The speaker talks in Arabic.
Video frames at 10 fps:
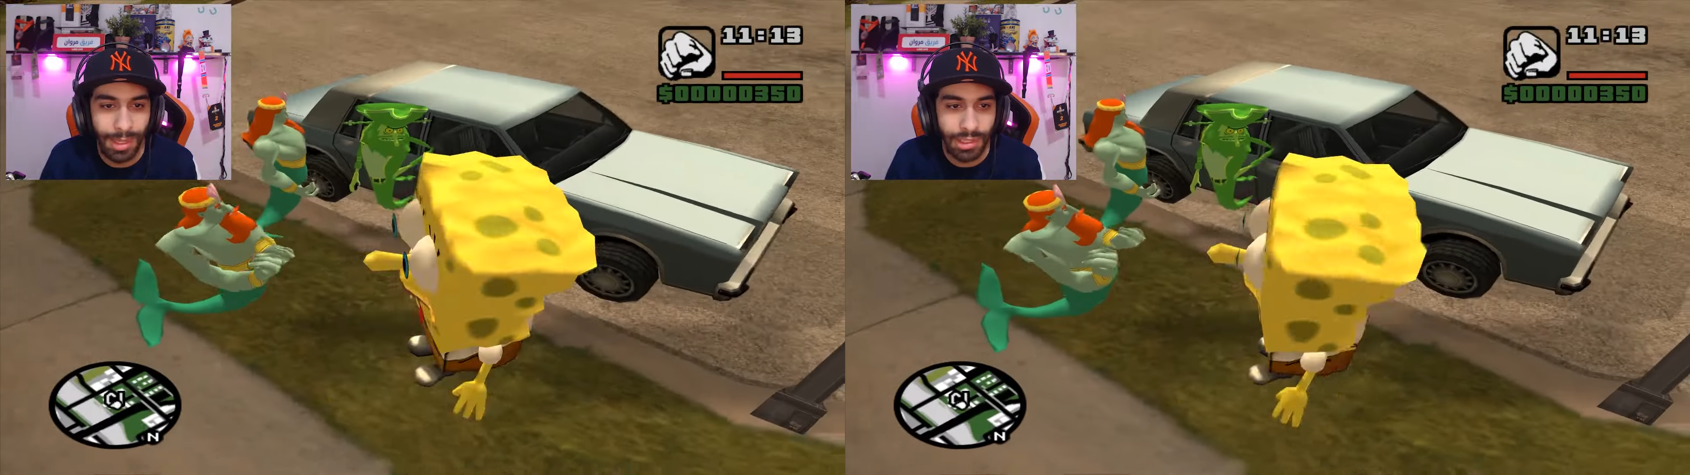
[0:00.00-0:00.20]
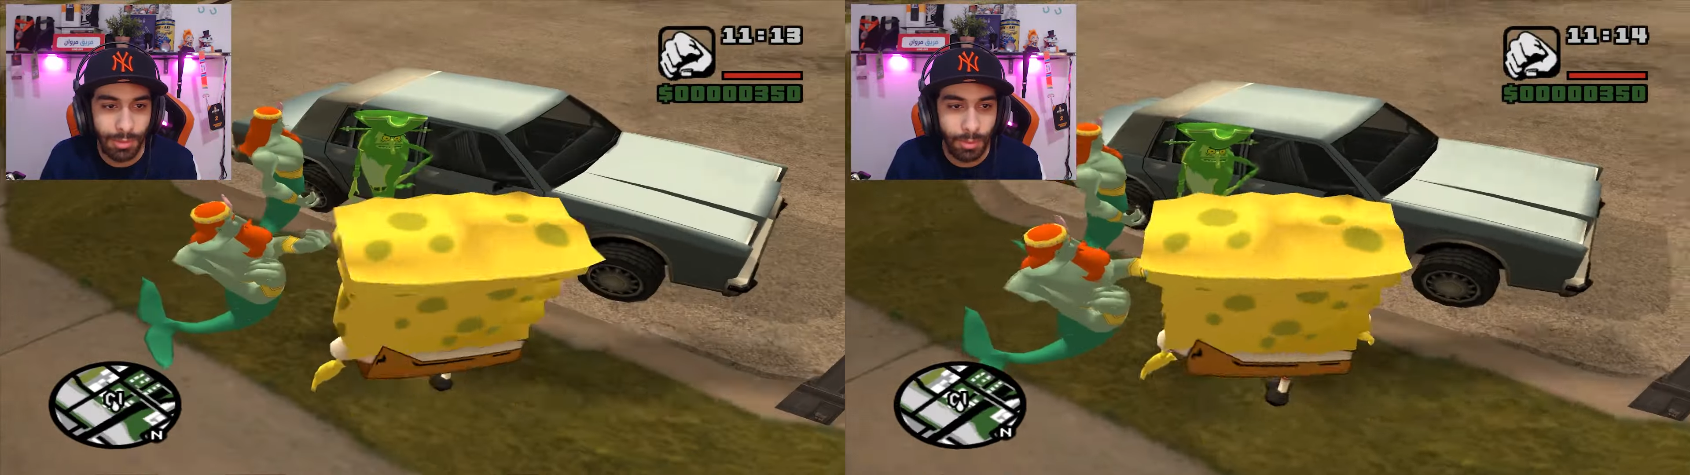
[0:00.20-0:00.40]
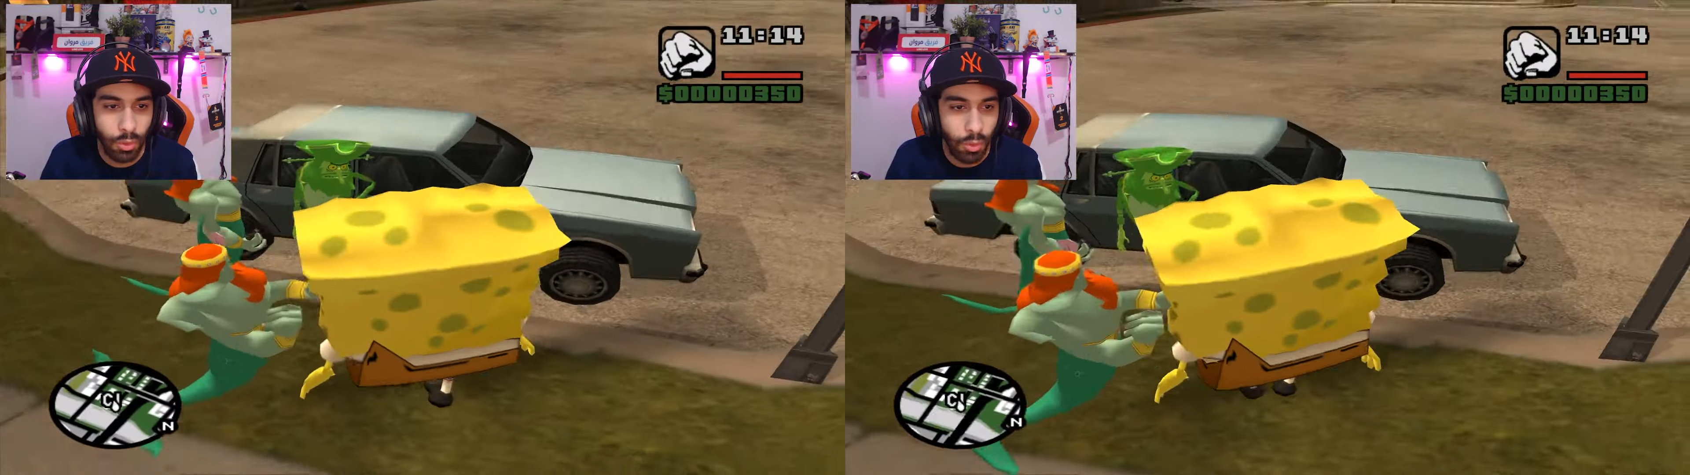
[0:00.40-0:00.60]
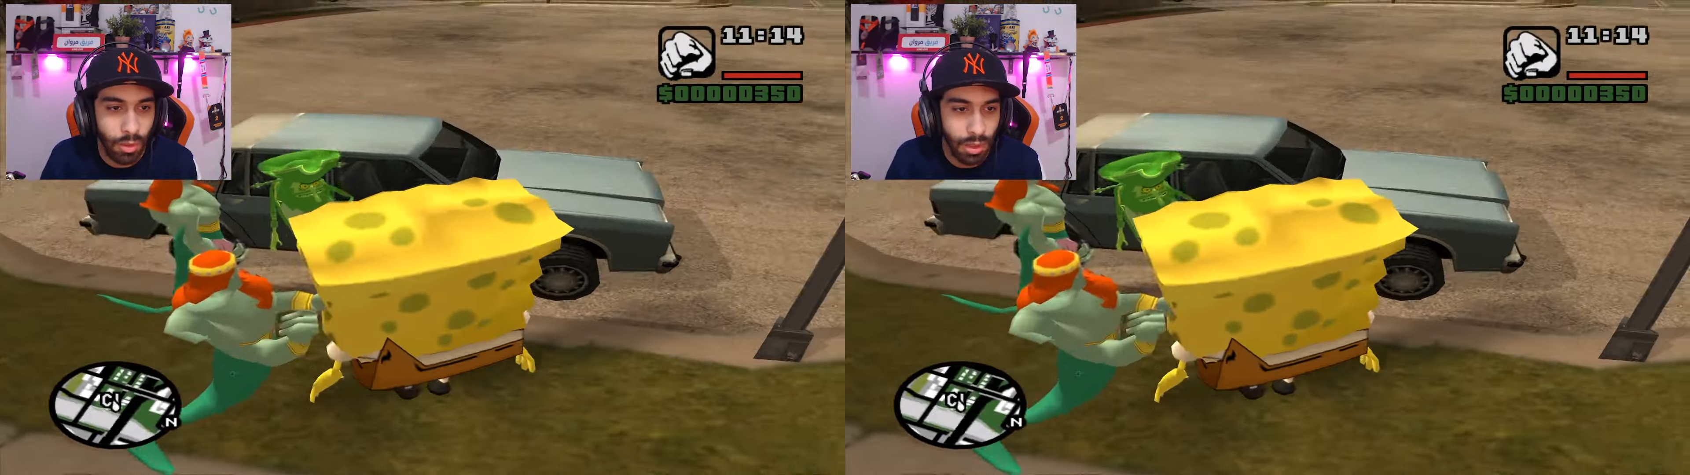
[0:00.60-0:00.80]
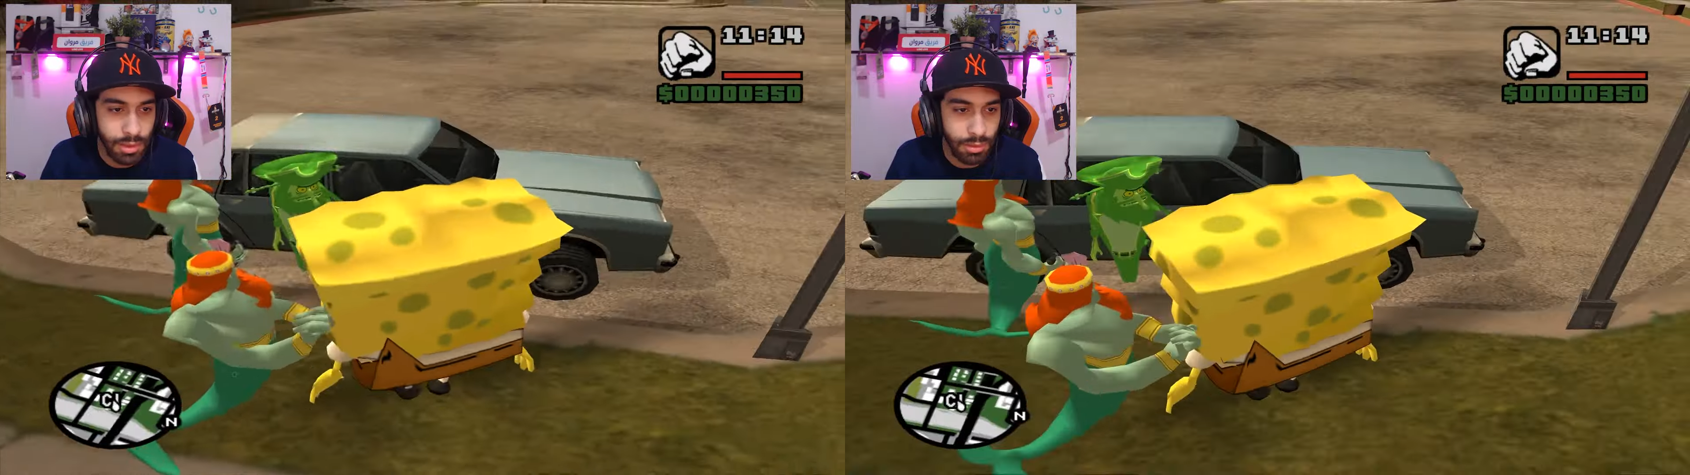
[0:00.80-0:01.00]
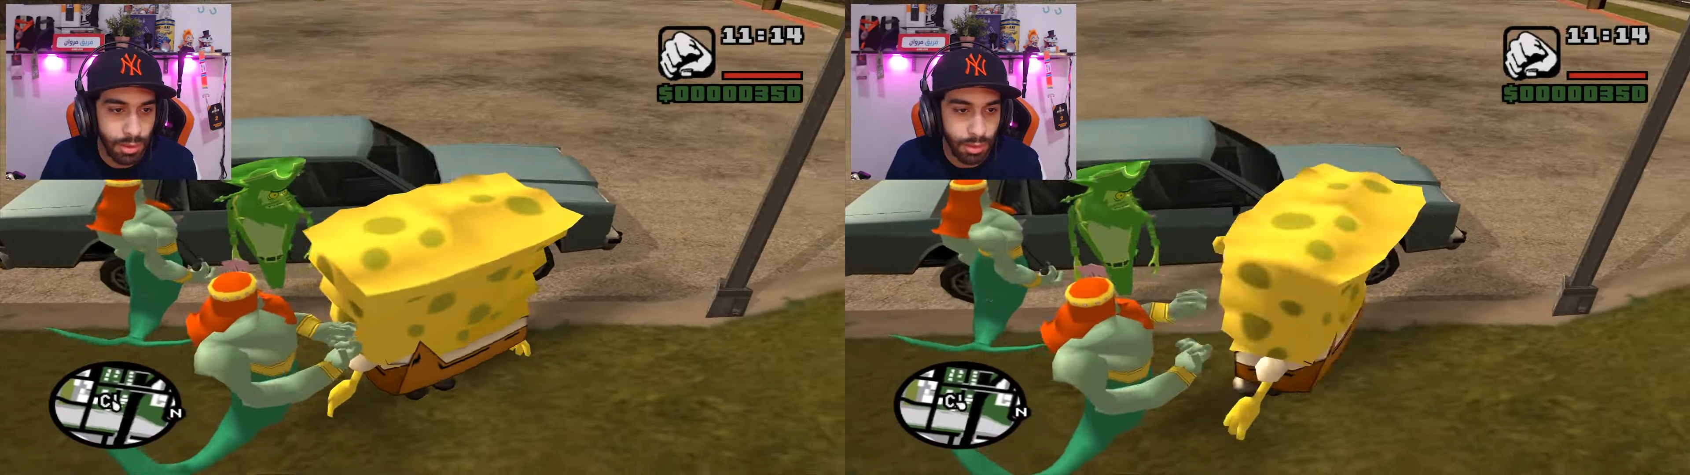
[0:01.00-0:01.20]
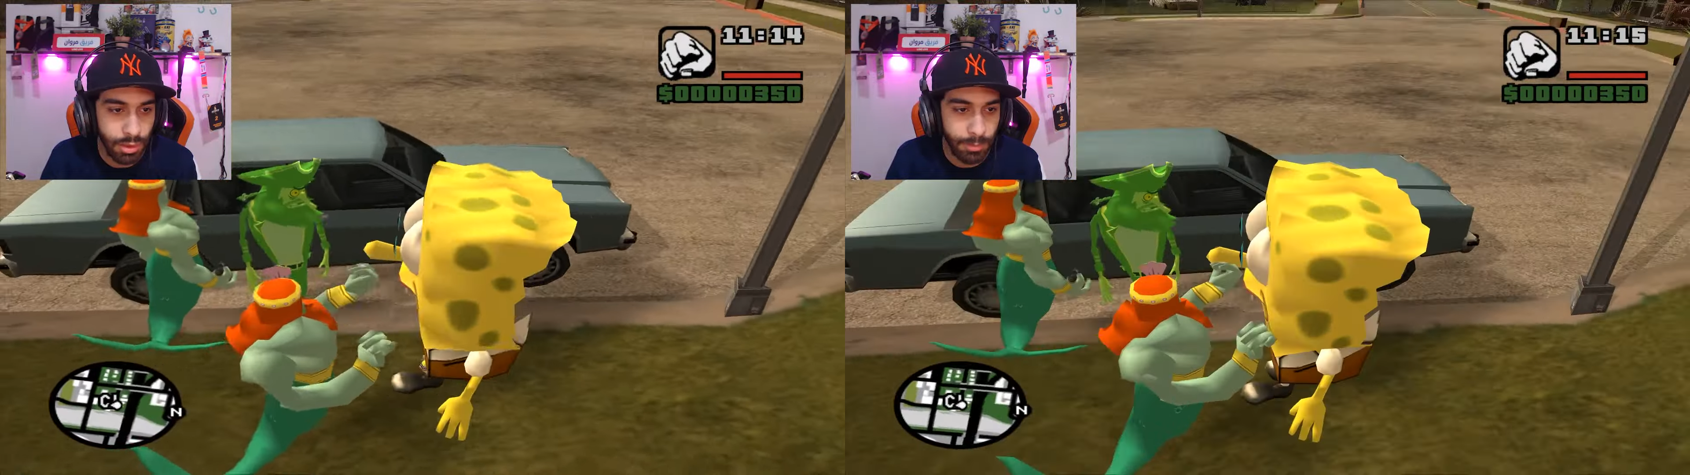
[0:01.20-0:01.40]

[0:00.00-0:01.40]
معناه تمام ملوك وكراسنا